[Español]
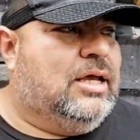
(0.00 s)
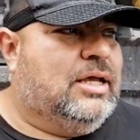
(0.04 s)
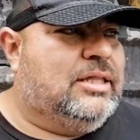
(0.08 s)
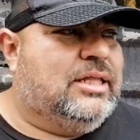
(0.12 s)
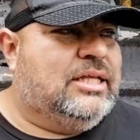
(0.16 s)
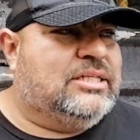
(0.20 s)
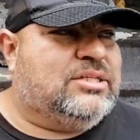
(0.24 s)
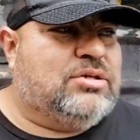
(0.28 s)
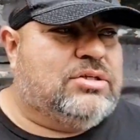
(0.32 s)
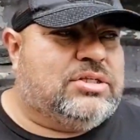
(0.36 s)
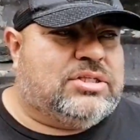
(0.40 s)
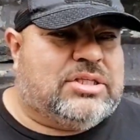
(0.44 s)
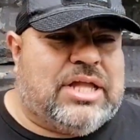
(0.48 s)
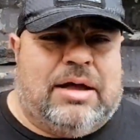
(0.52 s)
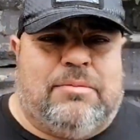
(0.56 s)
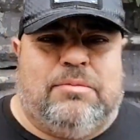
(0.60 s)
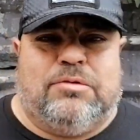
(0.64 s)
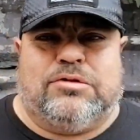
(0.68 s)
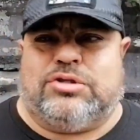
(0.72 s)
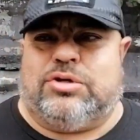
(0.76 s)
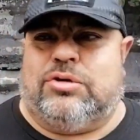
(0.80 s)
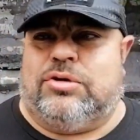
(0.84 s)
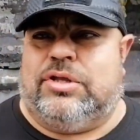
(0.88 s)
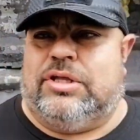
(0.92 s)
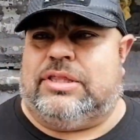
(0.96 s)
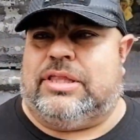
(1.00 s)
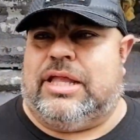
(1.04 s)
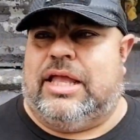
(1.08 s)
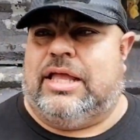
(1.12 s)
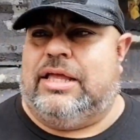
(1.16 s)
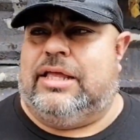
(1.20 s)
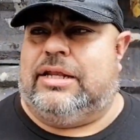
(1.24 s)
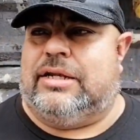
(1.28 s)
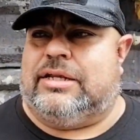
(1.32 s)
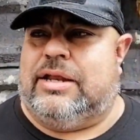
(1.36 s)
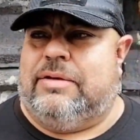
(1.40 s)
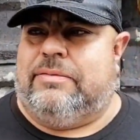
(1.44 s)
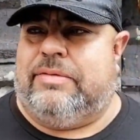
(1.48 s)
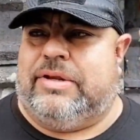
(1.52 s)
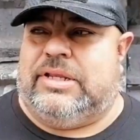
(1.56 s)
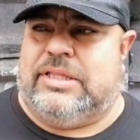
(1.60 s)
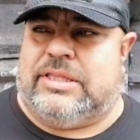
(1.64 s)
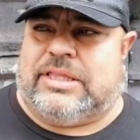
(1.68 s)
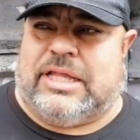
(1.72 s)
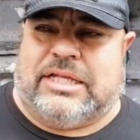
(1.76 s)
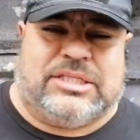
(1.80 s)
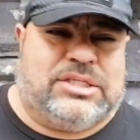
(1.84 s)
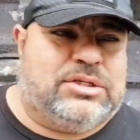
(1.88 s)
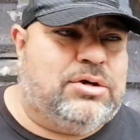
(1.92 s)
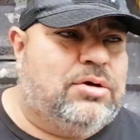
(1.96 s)
en eso estamos ahorita en
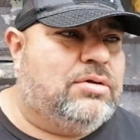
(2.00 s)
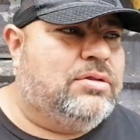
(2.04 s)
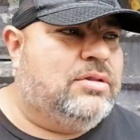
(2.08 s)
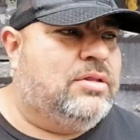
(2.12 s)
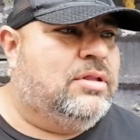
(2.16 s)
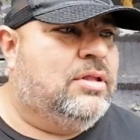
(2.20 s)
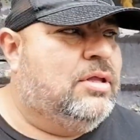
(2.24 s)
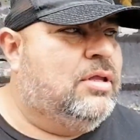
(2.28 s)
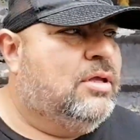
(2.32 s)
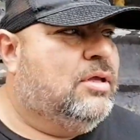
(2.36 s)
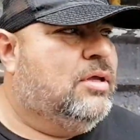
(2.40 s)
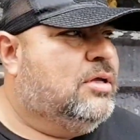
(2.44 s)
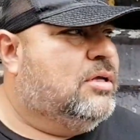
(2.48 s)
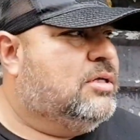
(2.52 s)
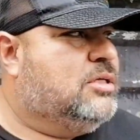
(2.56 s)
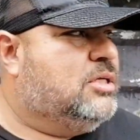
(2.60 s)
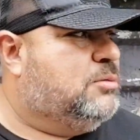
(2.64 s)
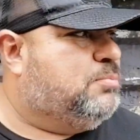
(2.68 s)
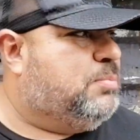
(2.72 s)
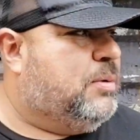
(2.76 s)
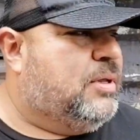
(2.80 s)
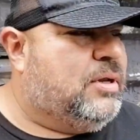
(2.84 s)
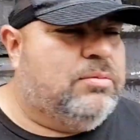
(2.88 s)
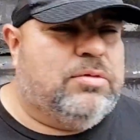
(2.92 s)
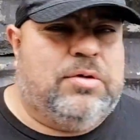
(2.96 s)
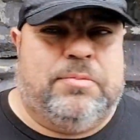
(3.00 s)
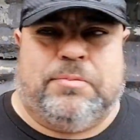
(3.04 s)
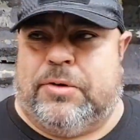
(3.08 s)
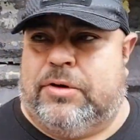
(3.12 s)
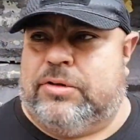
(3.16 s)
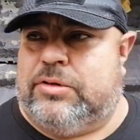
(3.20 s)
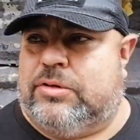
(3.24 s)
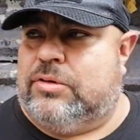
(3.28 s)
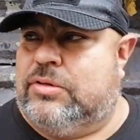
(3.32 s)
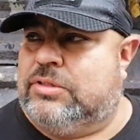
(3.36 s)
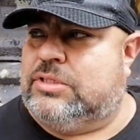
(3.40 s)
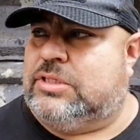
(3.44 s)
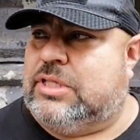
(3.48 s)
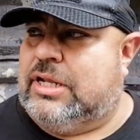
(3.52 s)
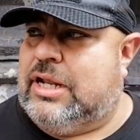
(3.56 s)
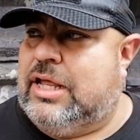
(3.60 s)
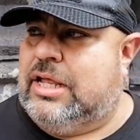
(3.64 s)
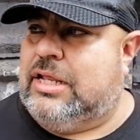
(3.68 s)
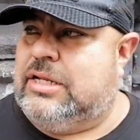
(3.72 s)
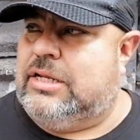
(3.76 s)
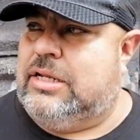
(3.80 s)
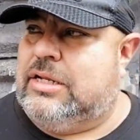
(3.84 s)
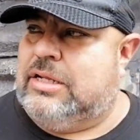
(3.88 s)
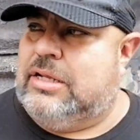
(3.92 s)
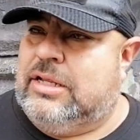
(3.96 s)
rehabilitación y esperemos pronto estar
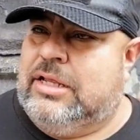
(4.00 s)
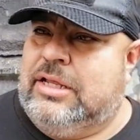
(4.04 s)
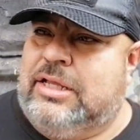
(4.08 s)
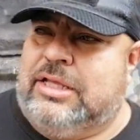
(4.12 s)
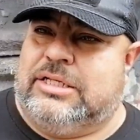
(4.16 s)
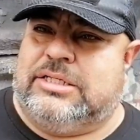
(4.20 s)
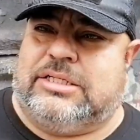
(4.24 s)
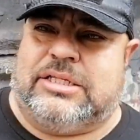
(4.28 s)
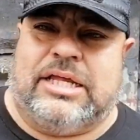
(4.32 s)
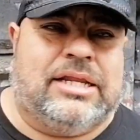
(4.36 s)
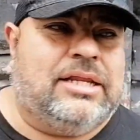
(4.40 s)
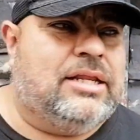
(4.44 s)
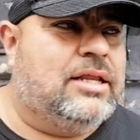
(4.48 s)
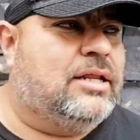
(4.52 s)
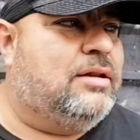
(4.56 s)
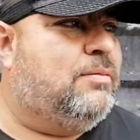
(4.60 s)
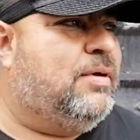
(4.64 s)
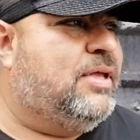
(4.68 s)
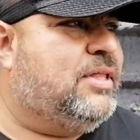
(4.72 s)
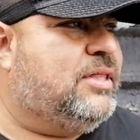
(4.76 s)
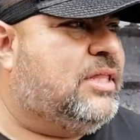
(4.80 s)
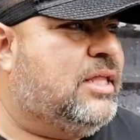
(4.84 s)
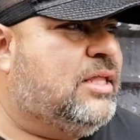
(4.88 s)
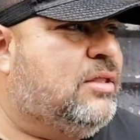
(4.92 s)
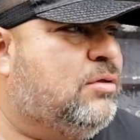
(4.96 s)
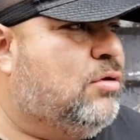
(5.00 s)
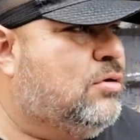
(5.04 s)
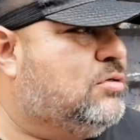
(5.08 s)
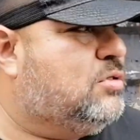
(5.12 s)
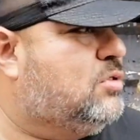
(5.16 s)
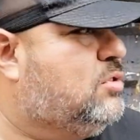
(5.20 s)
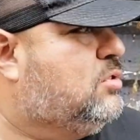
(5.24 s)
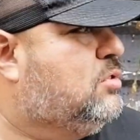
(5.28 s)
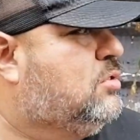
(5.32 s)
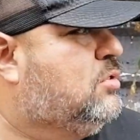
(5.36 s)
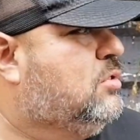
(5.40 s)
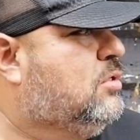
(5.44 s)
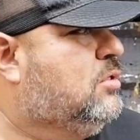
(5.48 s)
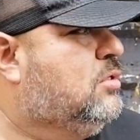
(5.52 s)
el 22,